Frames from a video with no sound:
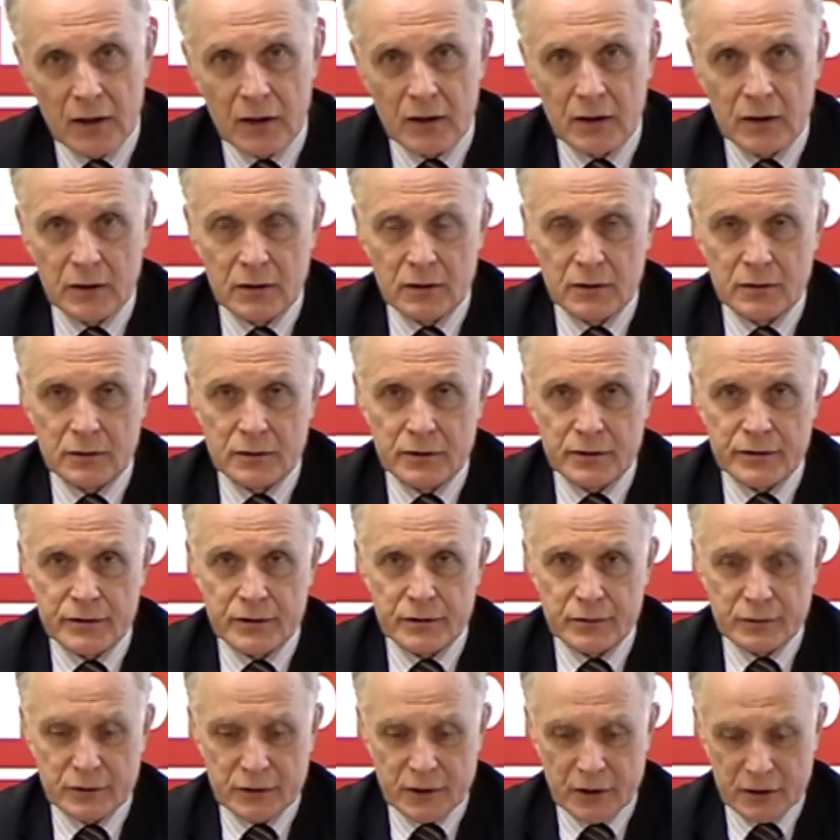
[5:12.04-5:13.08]
Э,
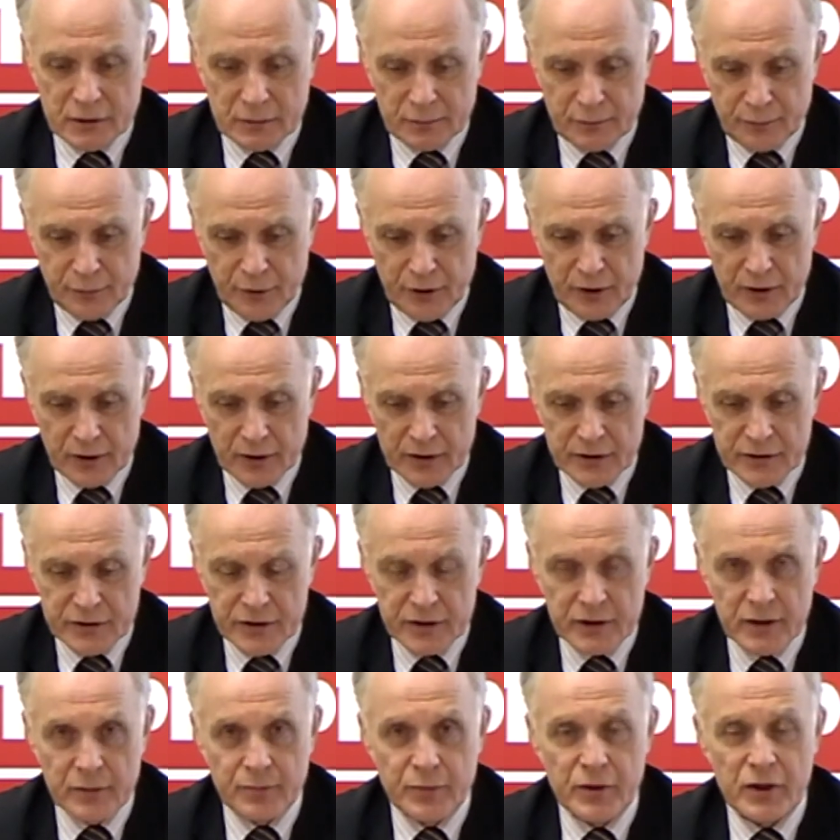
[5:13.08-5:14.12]
значит, скажем, при
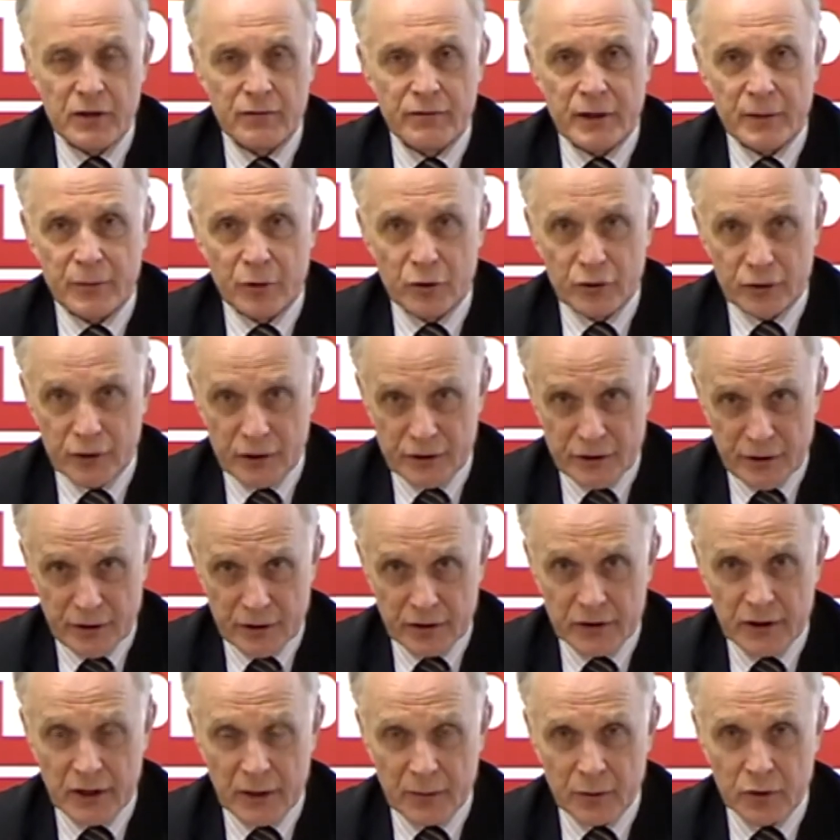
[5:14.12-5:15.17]
рождении первого ребенка, если
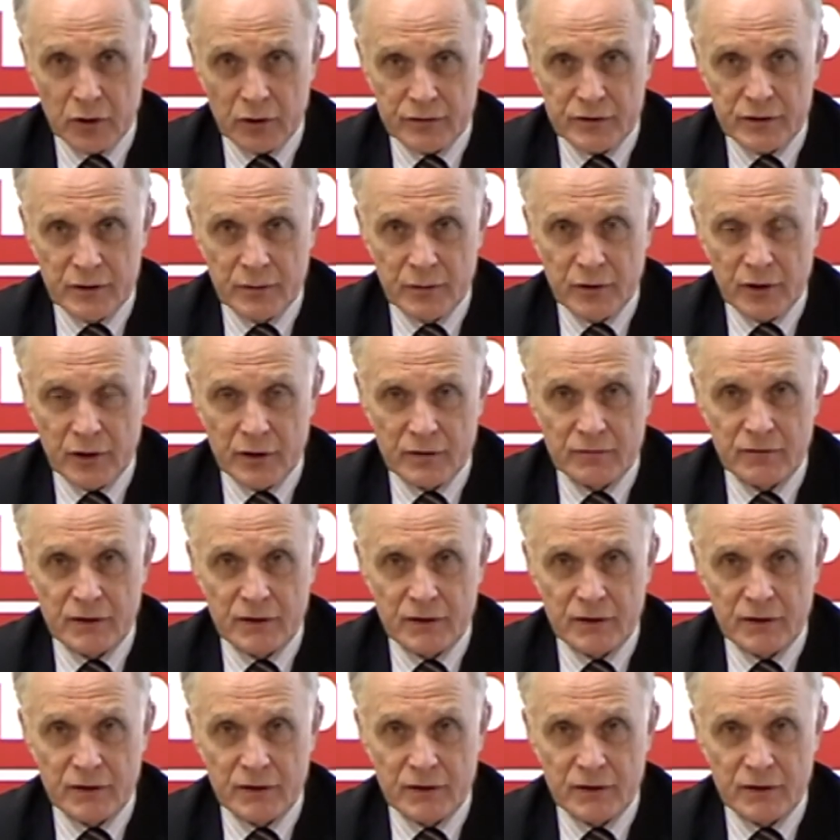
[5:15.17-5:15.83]
один ребенок в семье,